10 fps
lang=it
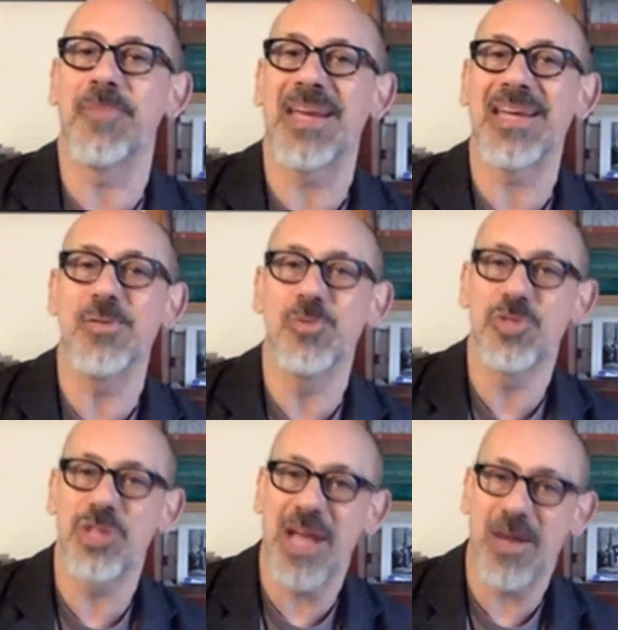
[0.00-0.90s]

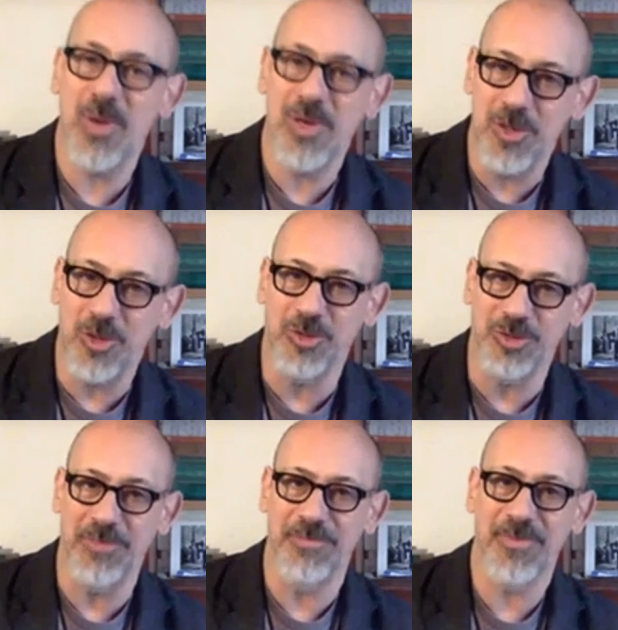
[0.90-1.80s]
rinuncia a
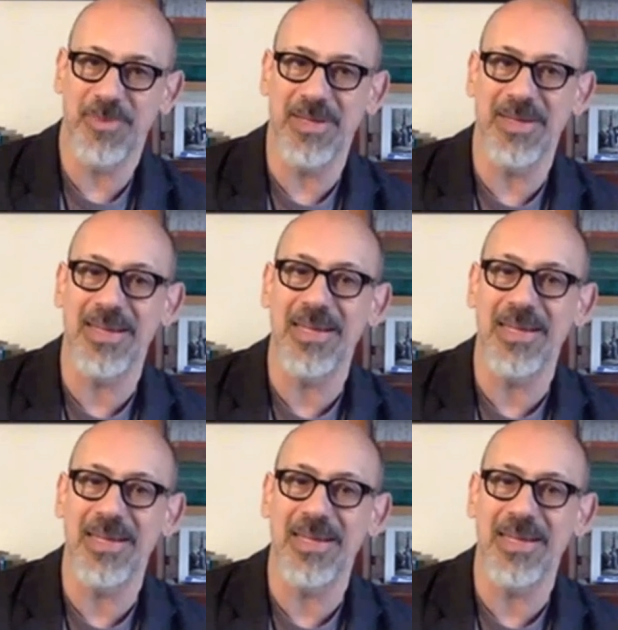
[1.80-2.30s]
qualcosa eh,